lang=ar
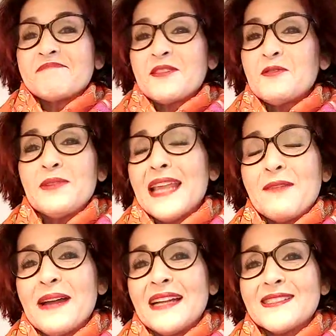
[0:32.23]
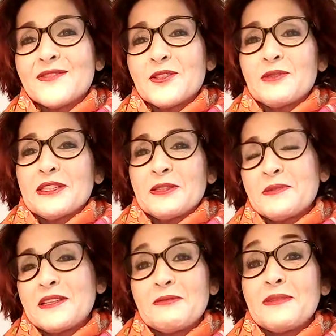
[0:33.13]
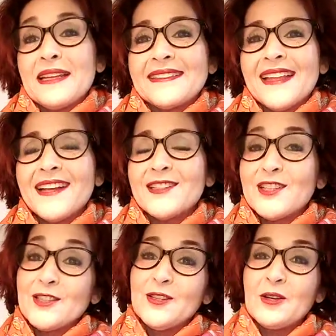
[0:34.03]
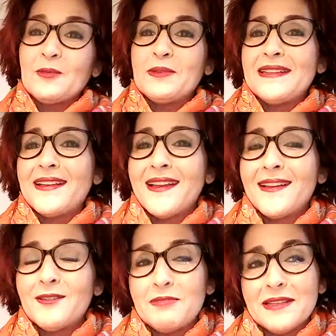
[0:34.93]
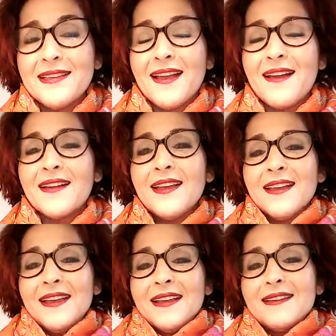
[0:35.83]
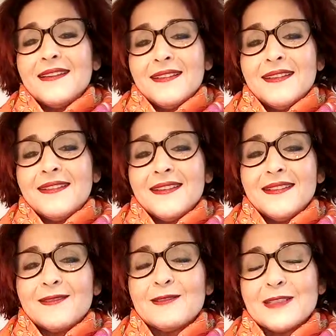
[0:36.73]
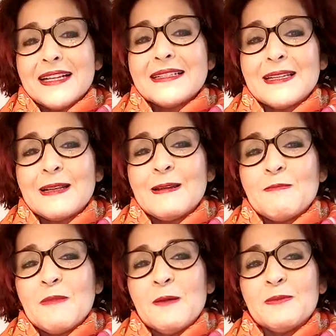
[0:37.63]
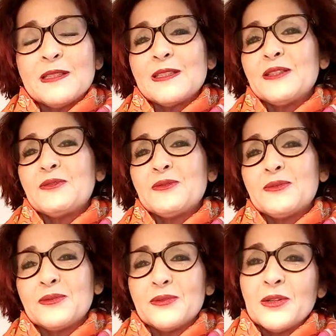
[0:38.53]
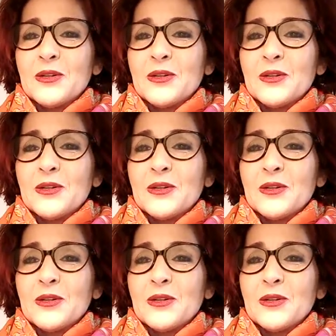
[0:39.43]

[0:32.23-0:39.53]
والله ما عرفتش واش نبكي ولا نضحك جاتني قبيله البكيه كنت كنتكلم مع بنتي و...